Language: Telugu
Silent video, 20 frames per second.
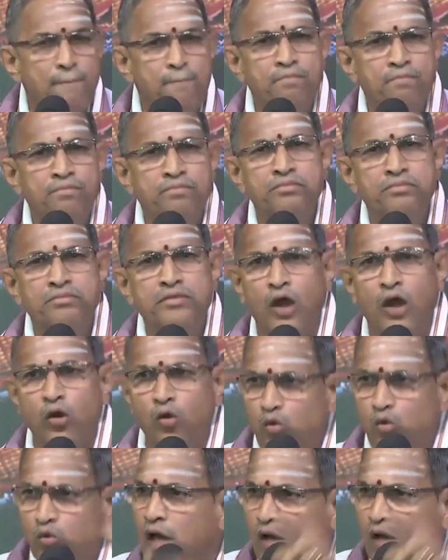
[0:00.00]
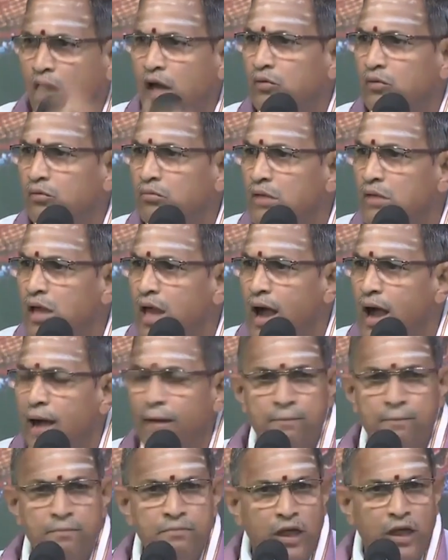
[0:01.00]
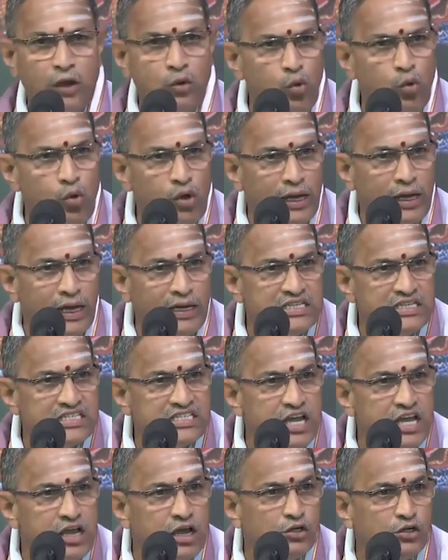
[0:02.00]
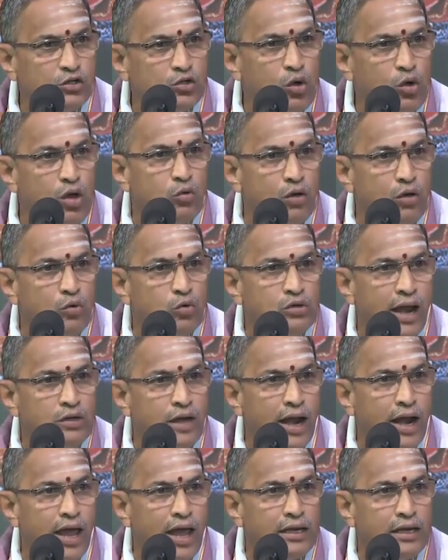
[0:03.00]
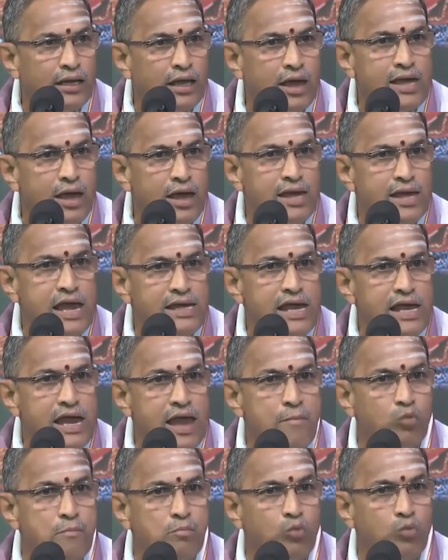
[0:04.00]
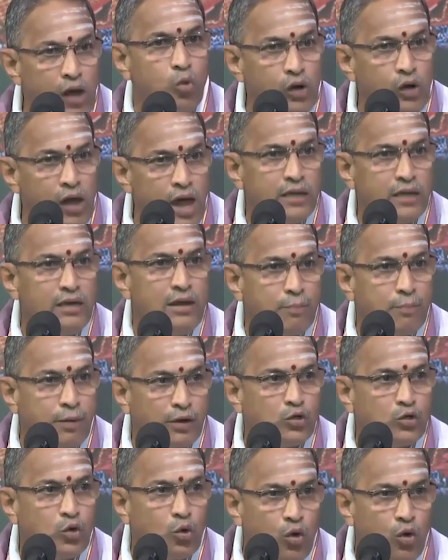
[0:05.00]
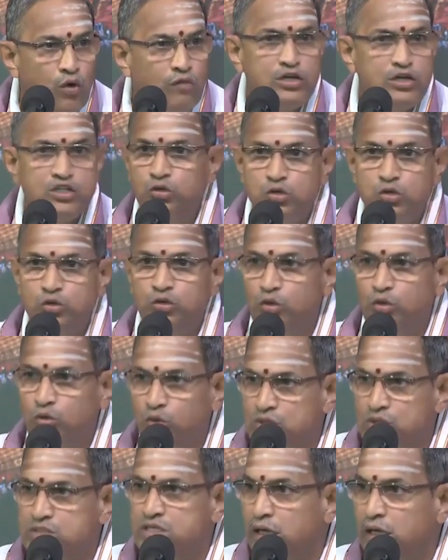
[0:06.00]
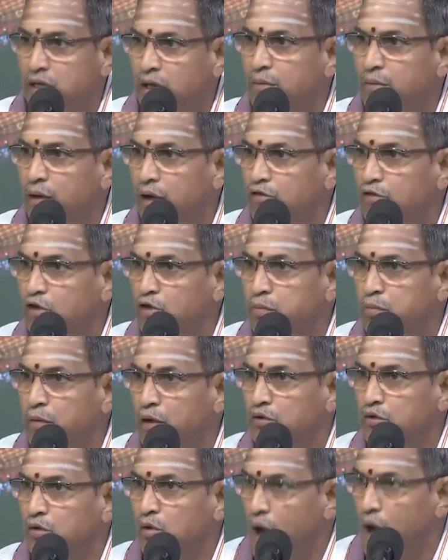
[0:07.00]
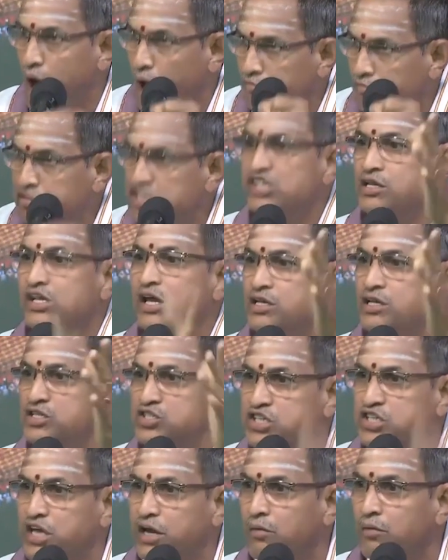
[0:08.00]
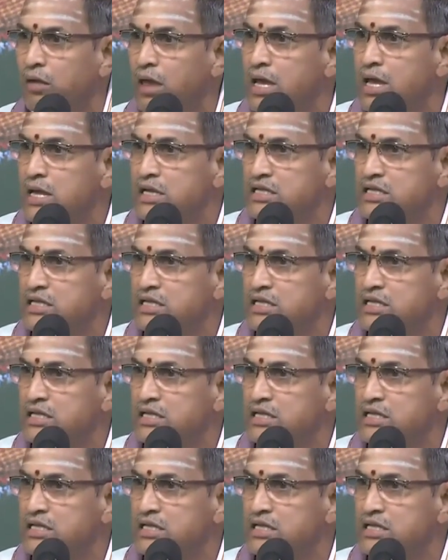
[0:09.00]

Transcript: అందరూ ఉన్నారు అందరూ కలిసికట్టుగా ఉండడానికి ఏ మూలాన్ని పట్టుకోవలసి ఉంటుందో శంకర భగవత్పాదులు ఆవిష్కరించారు